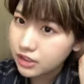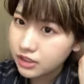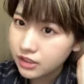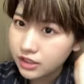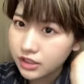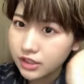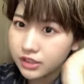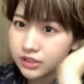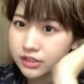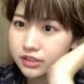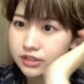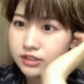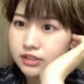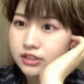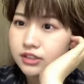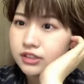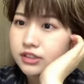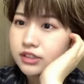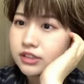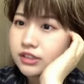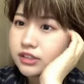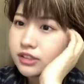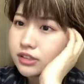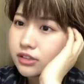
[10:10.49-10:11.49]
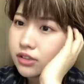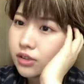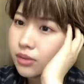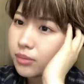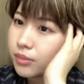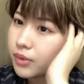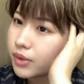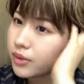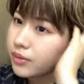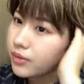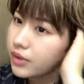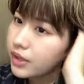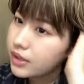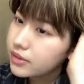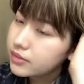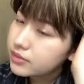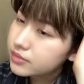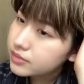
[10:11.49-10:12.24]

たです。こんばんは。